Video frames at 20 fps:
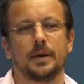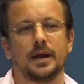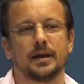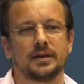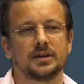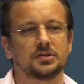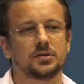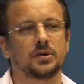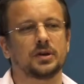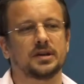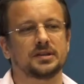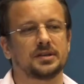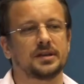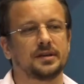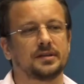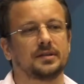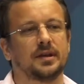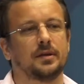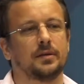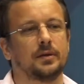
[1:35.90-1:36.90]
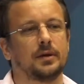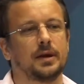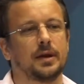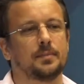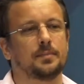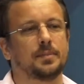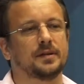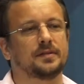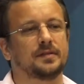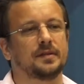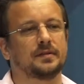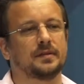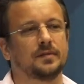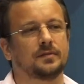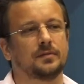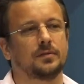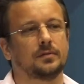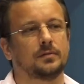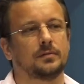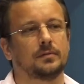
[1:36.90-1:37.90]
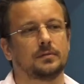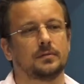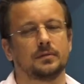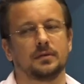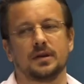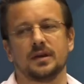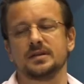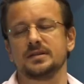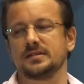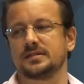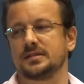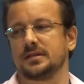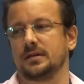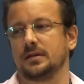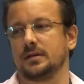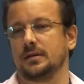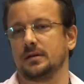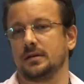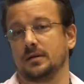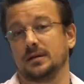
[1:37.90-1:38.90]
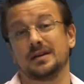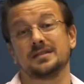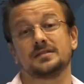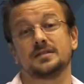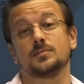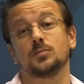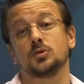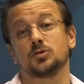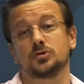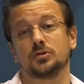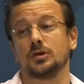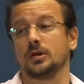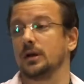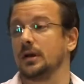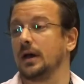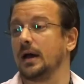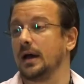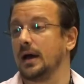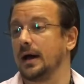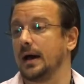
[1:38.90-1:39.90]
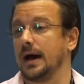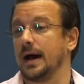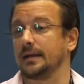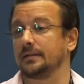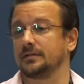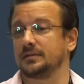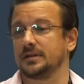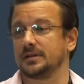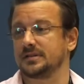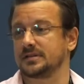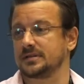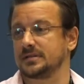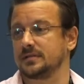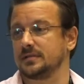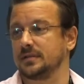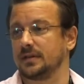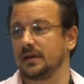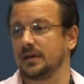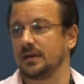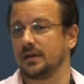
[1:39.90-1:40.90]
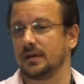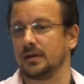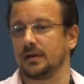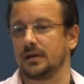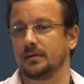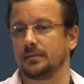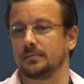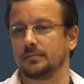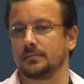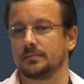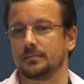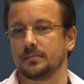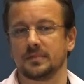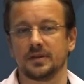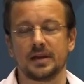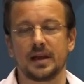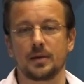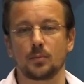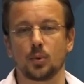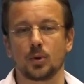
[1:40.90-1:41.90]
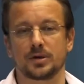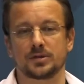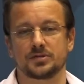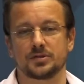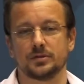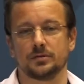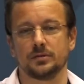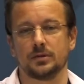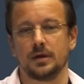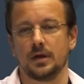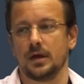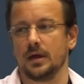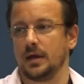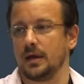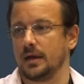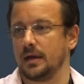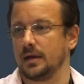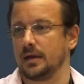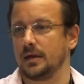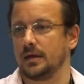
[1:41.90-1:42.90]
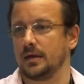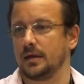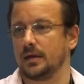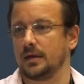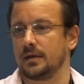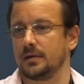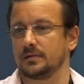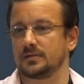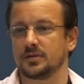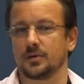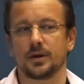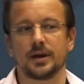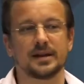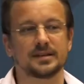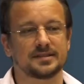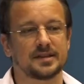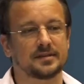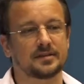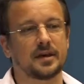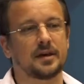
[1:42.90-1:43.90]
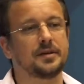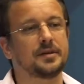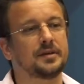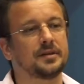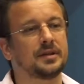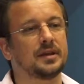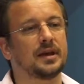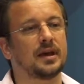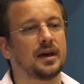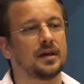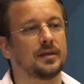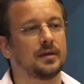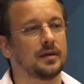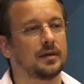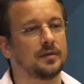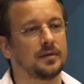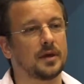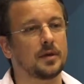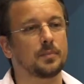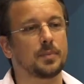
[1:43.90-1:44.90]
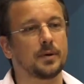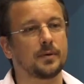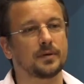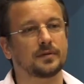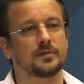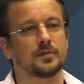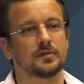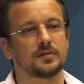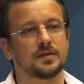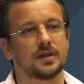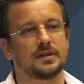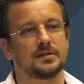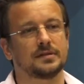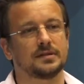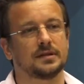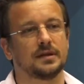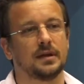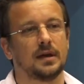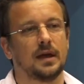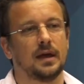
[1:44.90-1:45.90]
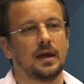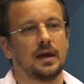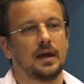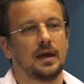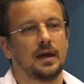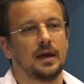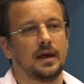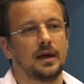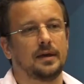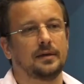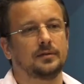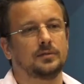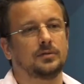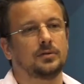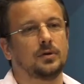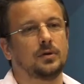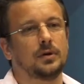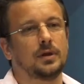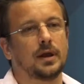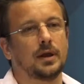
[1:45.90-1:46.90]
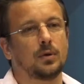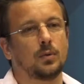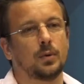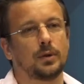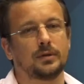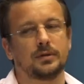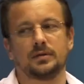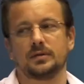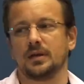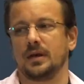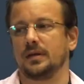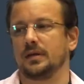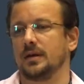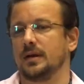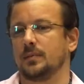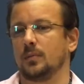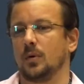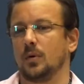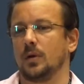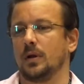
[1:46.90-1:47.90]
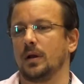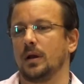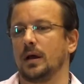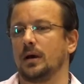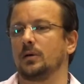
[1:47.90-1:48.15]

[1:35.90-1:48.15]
aquellos que hayan estado en la presentación que, hice, que hicimos antes del almuerzo eh, sobre las estadísticas de, IP versión 6. Esto les cuenta, digamos, la